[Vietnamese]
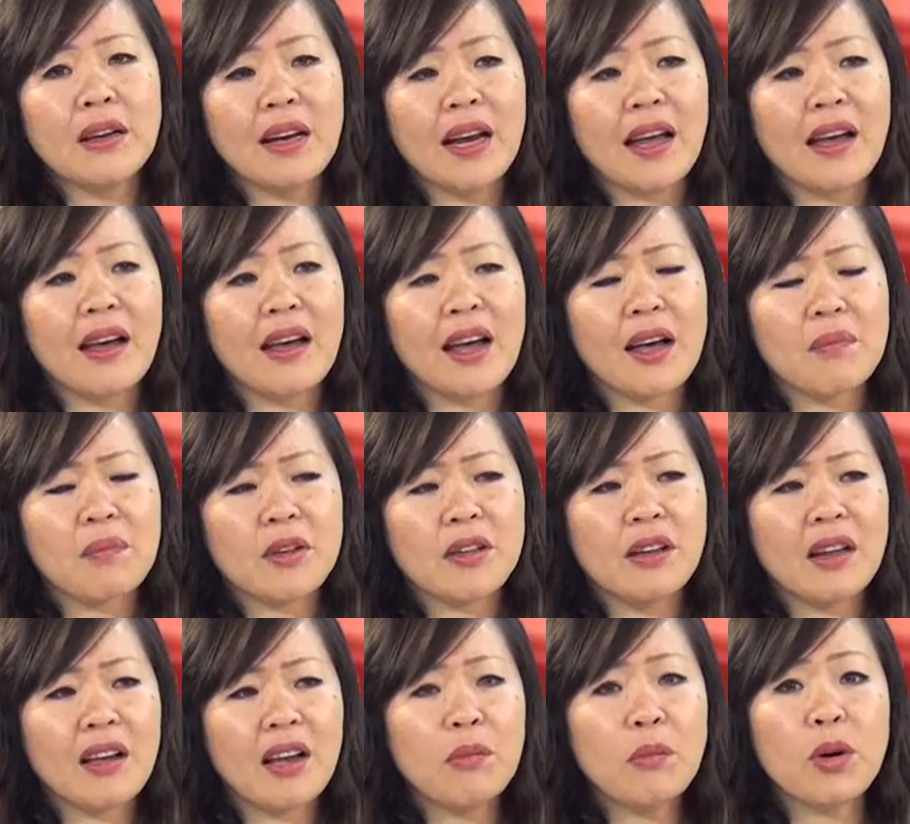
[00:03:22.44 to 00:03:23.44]
là um,
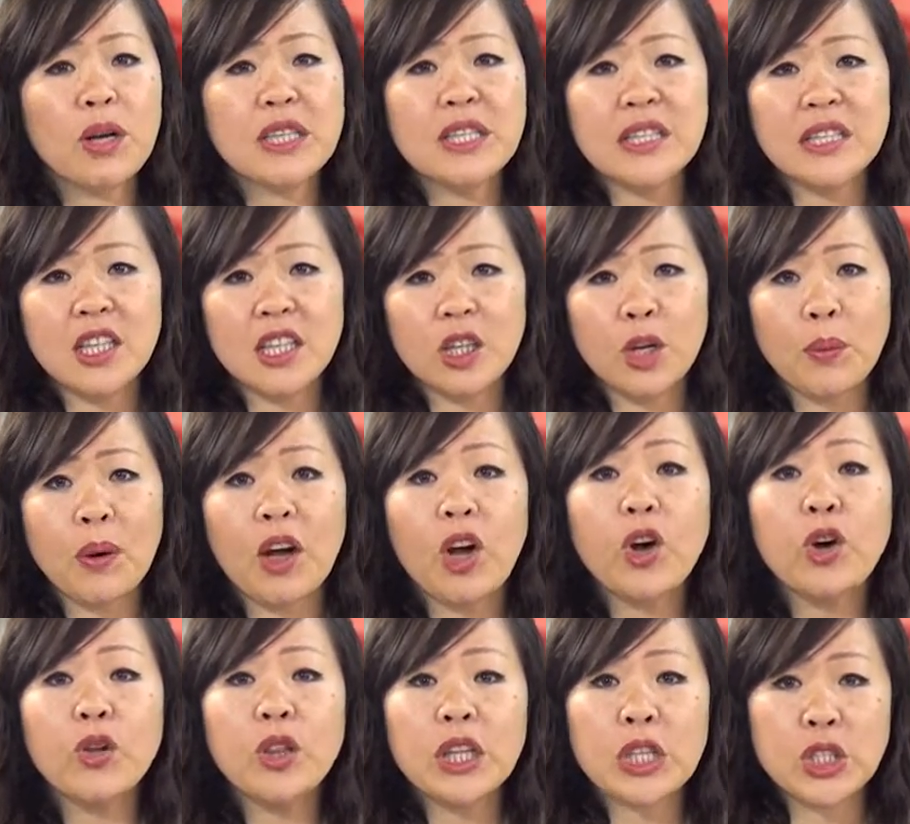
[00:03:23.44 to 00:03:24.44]
nó có một cái chương trình kêu bằng
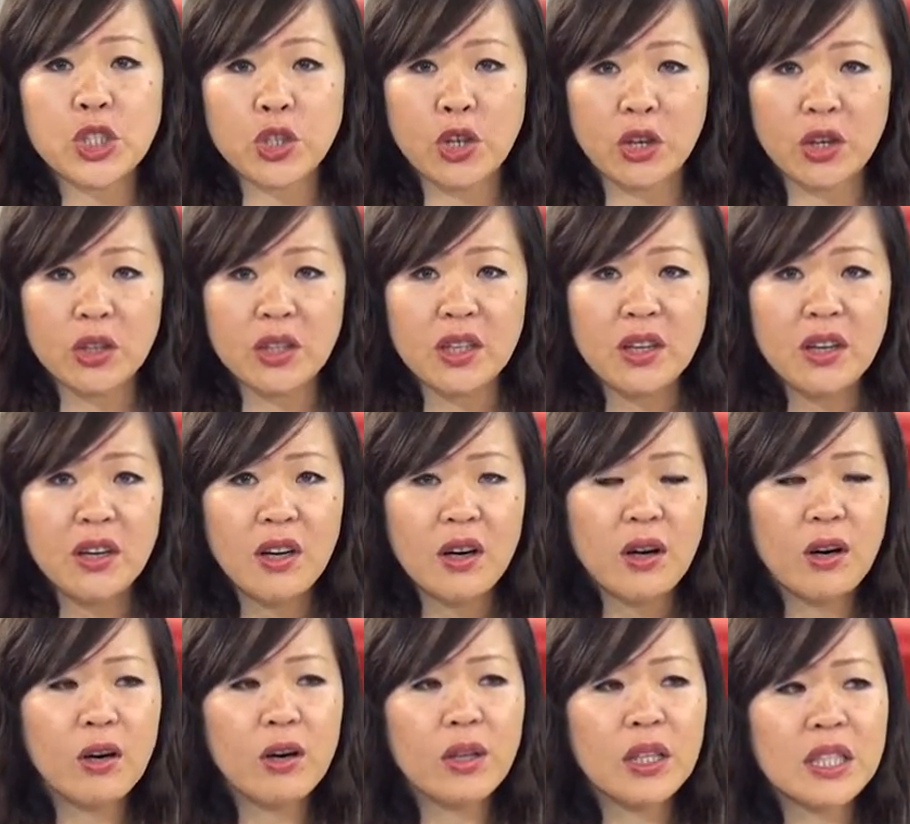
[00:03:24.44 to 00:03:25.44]
early start
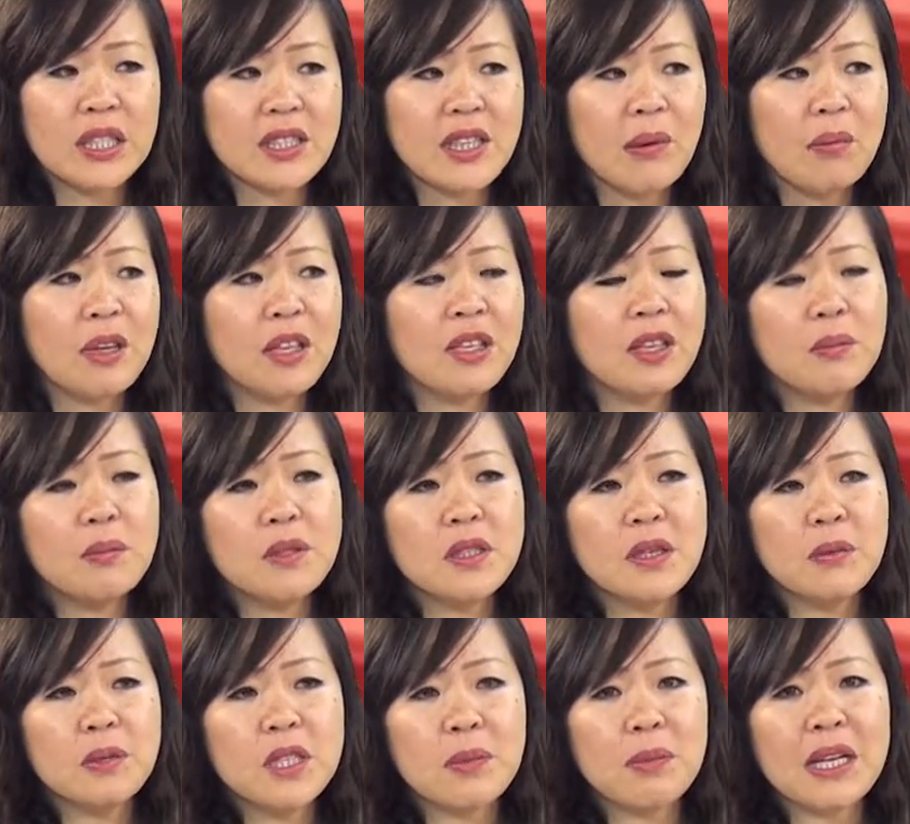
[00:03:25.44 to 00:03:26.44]
uh-huh. early start là giúp
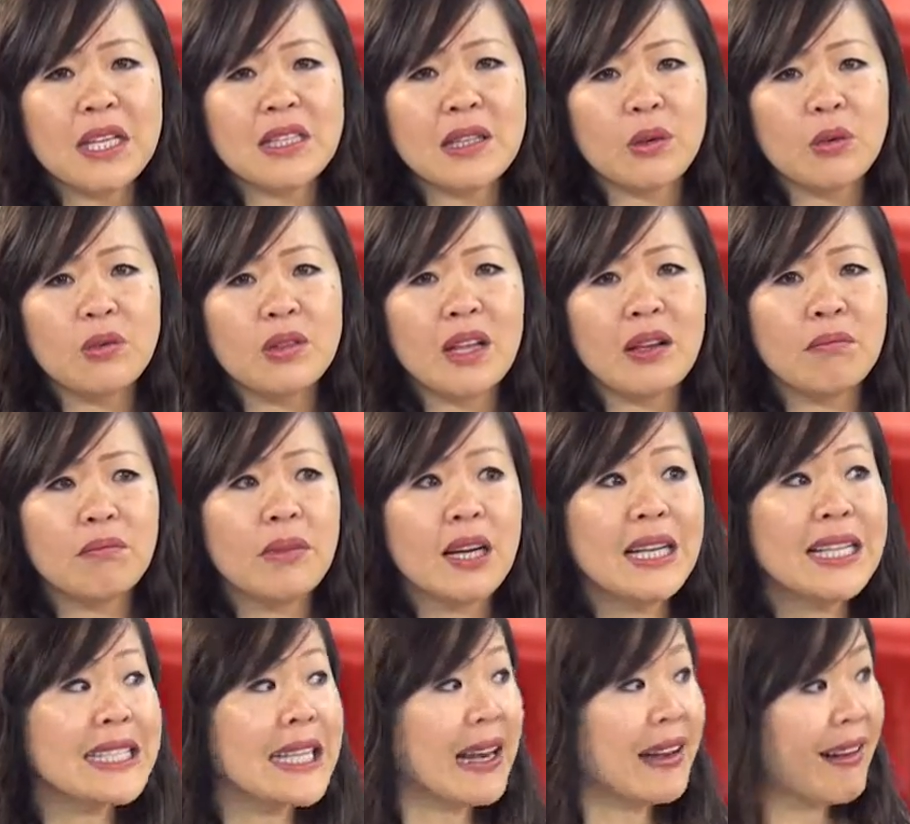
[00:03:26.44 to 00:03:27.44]
giúp cho mấy cháu
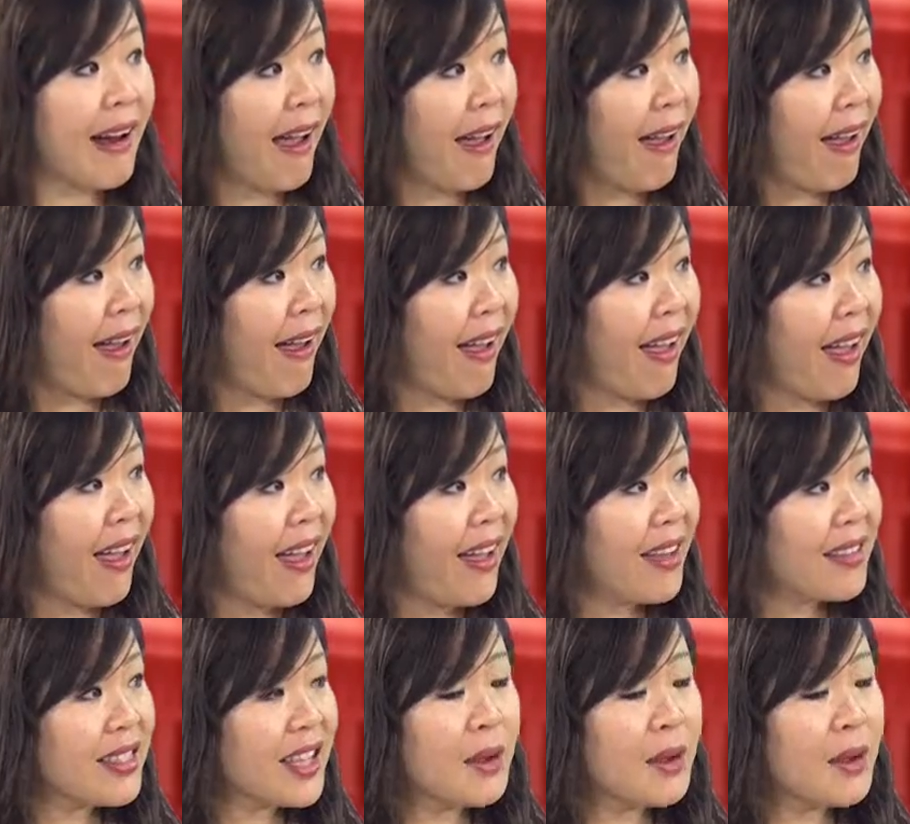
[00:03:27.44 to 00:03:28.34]
mới sanh ra uh-huh.